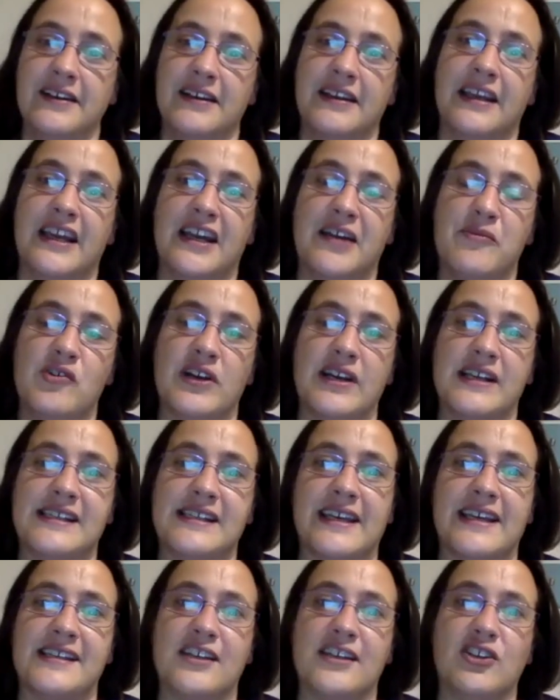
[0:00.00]
digamos, que
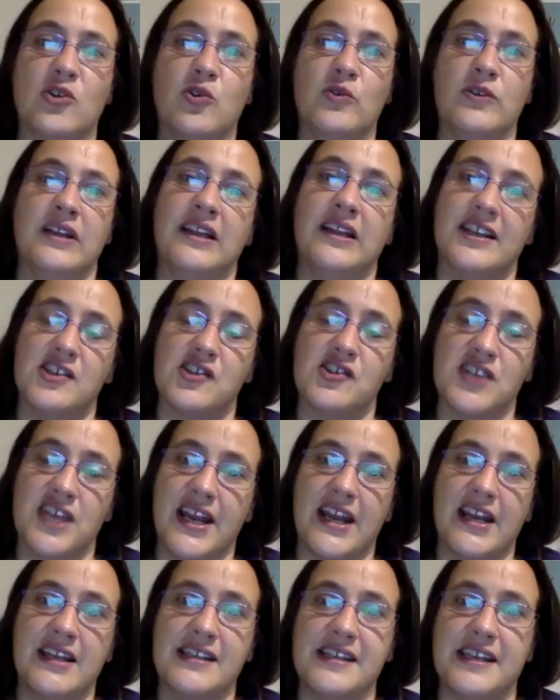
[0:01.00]
sigue siendo útil de esos
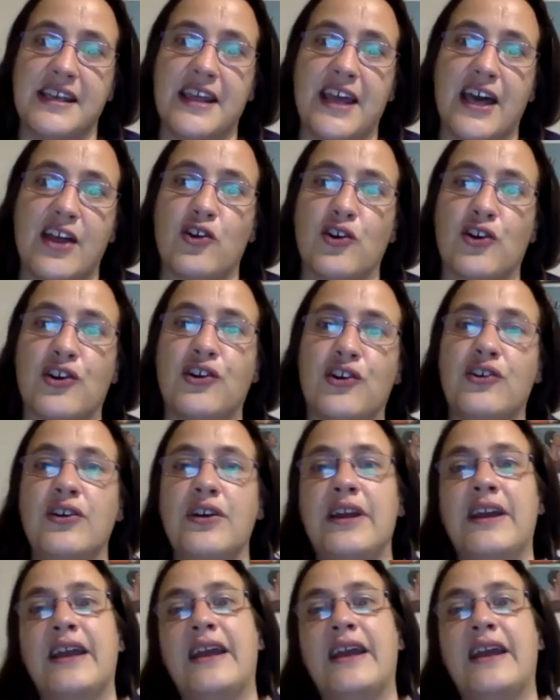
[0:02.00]
análisis de Adorno